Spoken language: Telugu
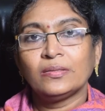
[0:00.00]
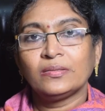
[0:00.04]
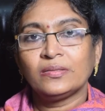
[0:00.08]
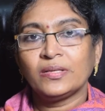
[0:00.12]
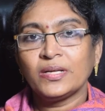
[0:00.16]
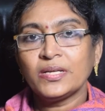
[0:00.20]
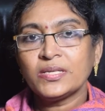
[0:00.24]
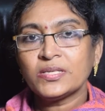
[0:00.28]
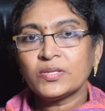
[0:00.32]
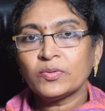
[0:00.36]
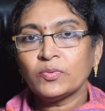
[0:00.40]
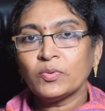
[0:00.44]

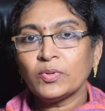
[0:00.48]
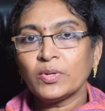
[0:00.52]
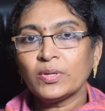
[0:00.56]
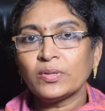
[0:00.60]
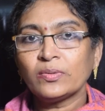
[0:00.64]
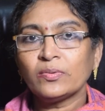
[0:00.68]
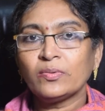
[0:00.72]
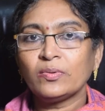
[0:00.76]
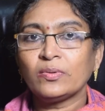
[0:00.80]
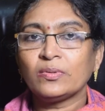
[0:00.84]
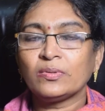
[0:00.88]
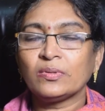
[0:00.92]

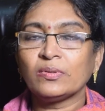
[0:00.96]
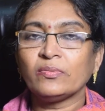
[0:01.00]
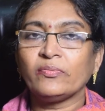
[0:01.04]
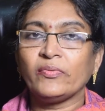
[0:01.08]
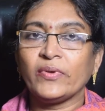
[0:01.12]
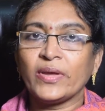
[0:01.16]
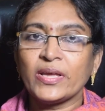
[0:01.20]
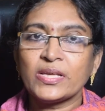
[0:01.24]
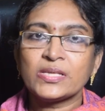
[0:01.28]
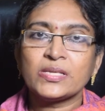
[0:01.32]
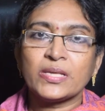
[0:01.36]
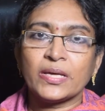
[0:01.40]
త్రిశూలం గుర్తు
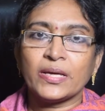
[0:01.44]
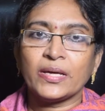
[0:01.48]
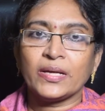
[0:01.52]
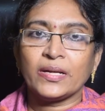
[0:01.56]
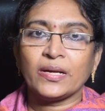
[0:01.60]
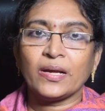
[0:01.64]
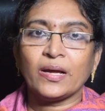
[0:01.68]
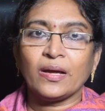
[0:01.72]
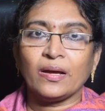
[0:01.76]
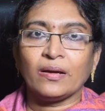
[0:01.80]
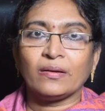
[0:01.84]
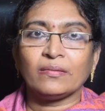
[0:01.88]

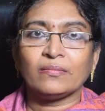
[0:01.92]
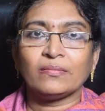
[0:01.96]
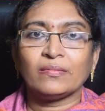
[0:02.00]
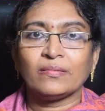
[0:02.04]
వేశారా